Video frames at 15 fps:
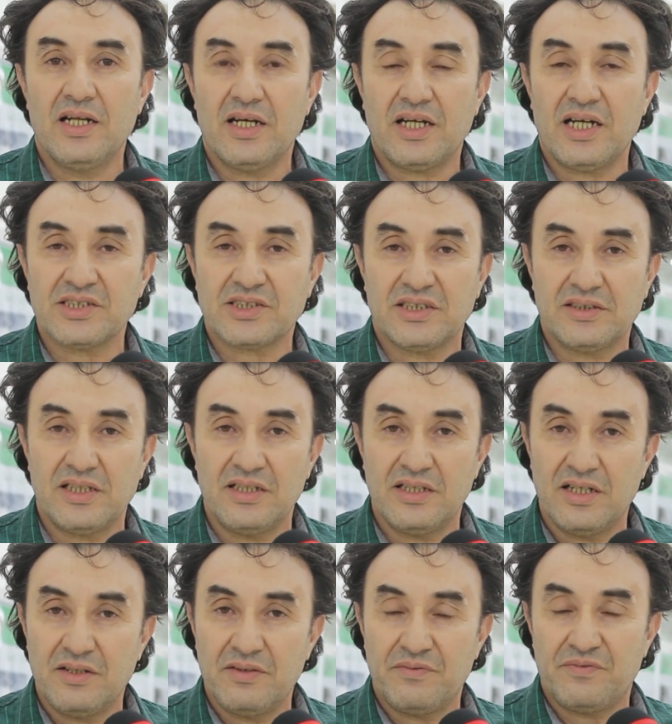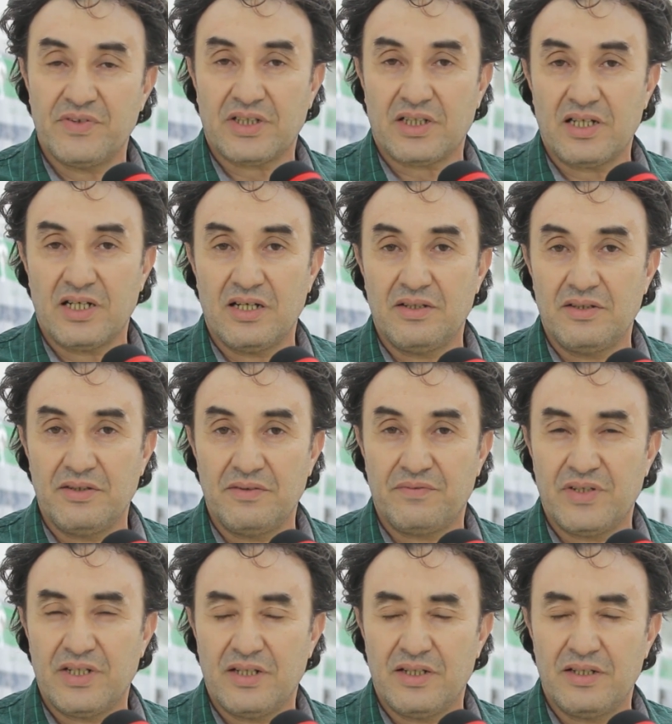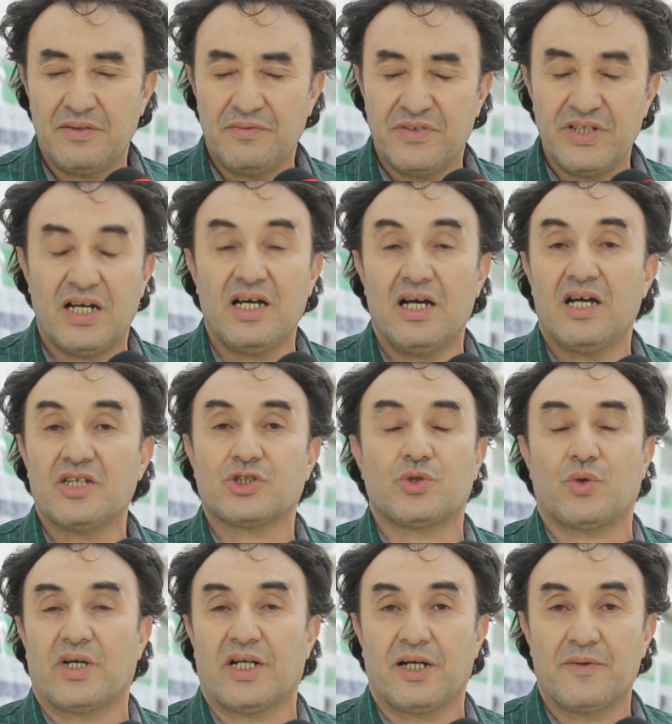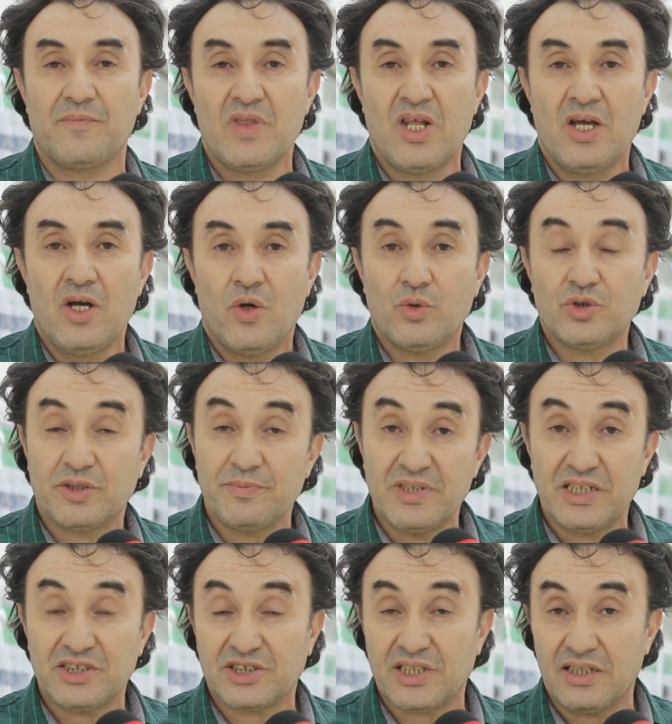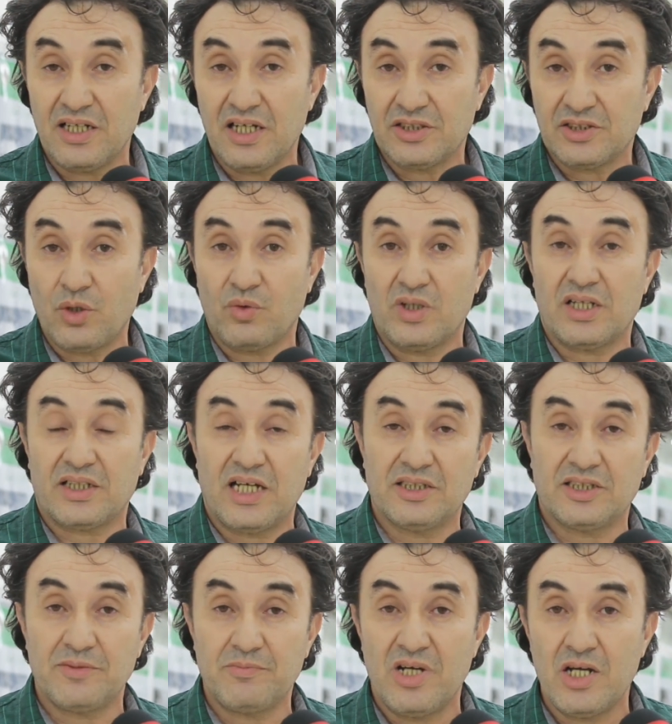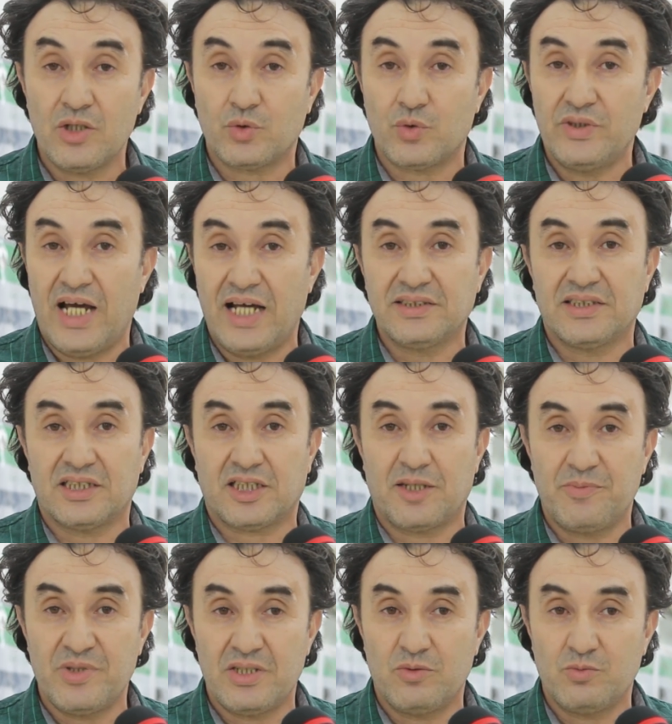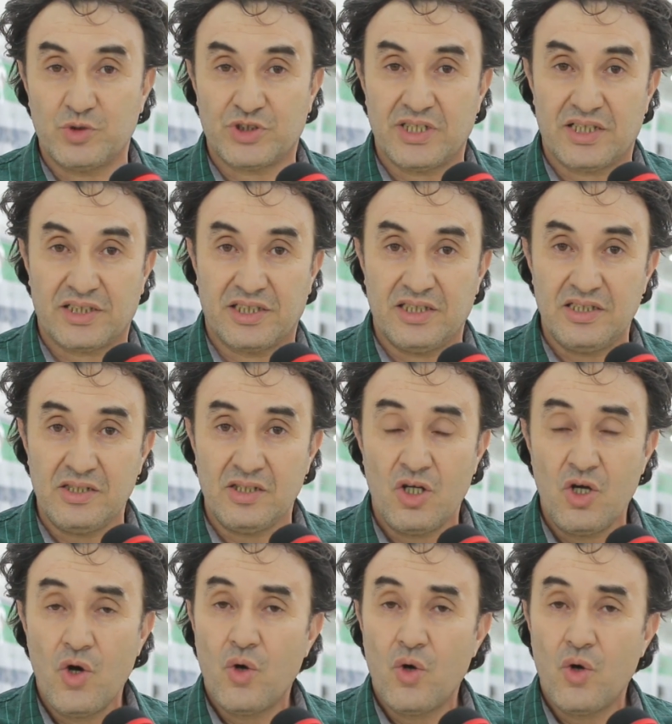خاصه للفئه للفئه الصغرى ونتمنى ان شاء الله الدوره القادمه يكون عدد كبير للمشاركين